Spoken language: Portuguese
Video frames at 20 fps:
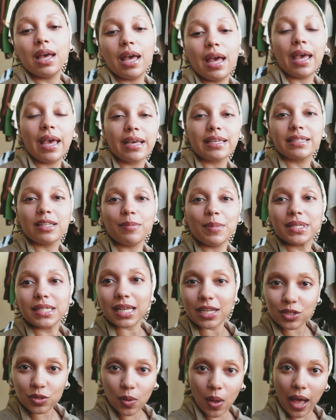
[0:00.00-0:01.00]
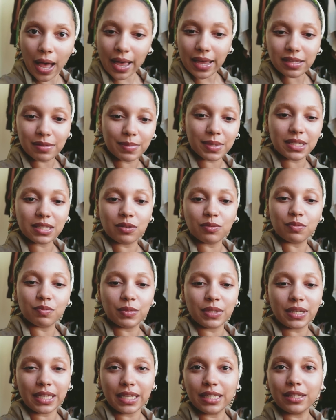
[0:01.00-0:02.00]
é, que são mais casuais, mas são
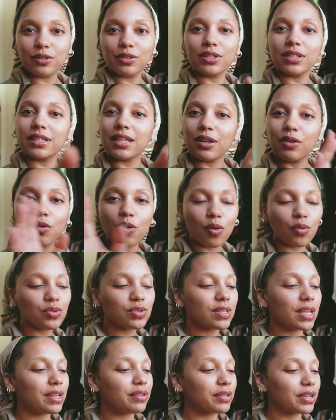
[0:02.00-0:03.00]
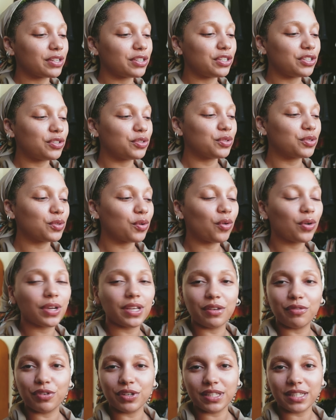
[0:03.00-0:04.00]
lindos e tem um conceito que a gente usou
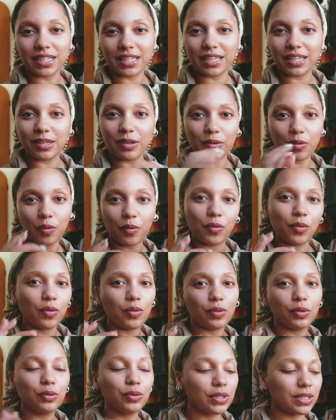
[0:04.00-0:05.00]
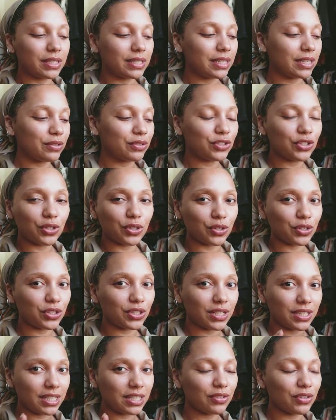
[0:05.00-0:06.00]
que foi seguir lookzinhos de
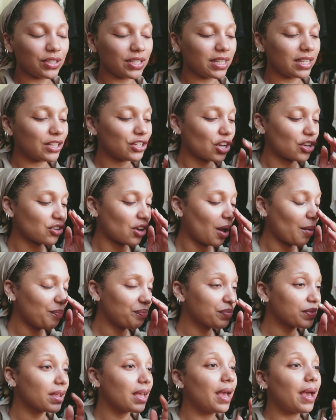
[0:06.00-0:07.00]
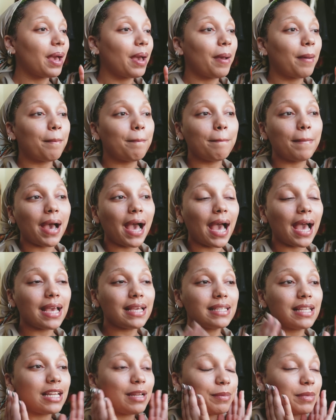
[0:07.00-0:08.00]
crochê, vocês vão entender já já.
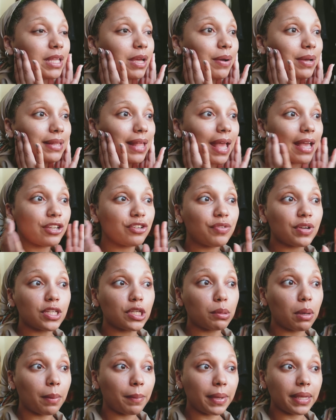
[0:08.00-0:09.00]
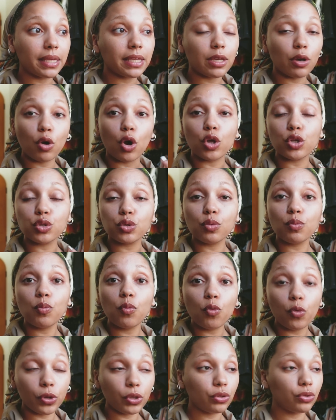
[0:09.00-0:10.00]
Mas ele me deu a ideia de fazer uma make que eu gosto
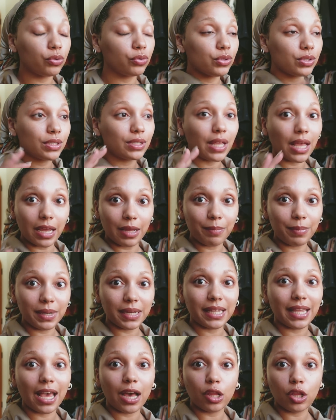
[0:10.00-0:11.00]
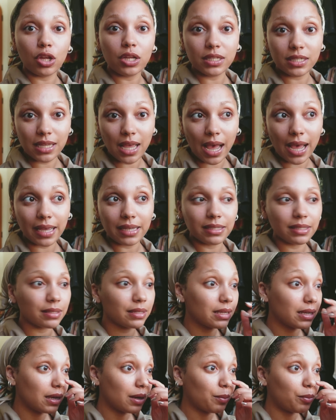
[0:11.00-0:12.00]
muito sempre, que é gloss eyes,
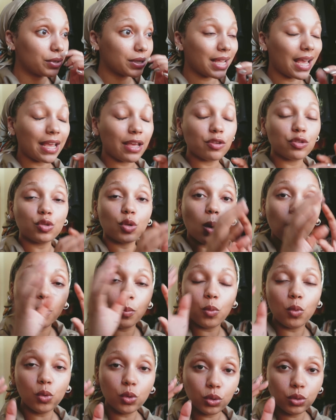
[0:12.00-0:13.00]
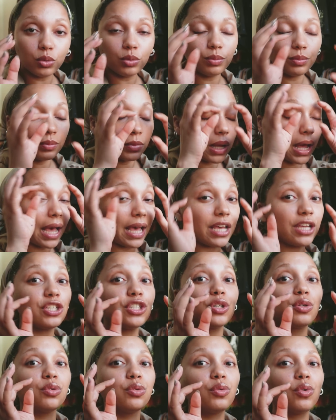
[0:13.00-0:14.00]
porque aí eu só mudo a
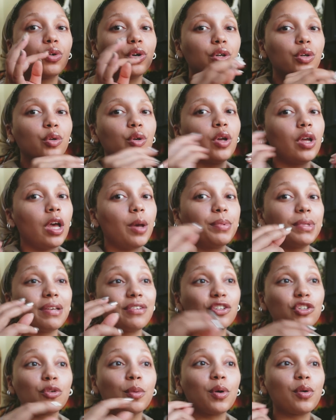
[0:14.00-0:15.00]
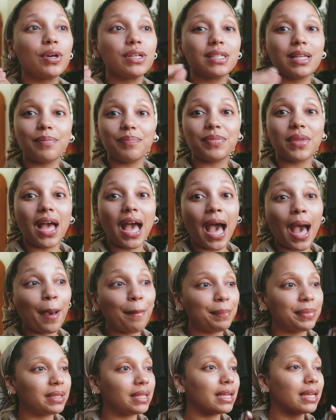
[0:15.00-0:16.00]
região do olho. Precisava de alguma coisa
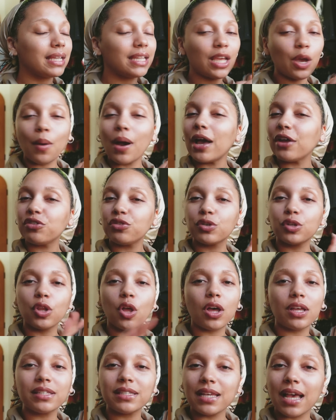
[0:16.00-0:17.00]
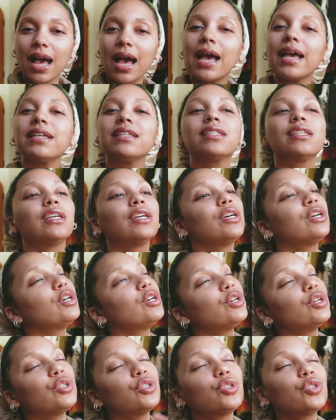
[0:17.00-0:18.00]
rápida e eu acho gloss eyes
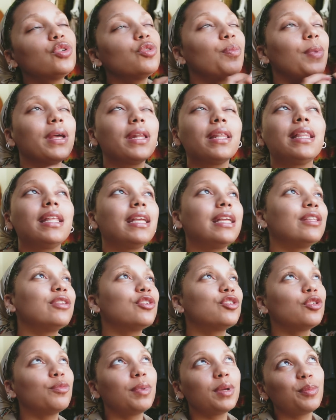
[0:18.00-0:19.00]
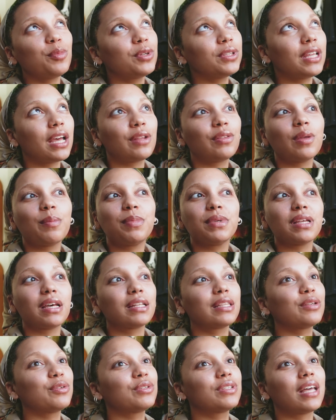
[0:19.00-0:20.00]
super lindo, super moderno, apesar
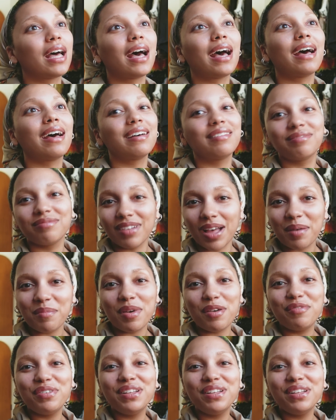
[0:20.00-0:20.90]
de eu usar a minha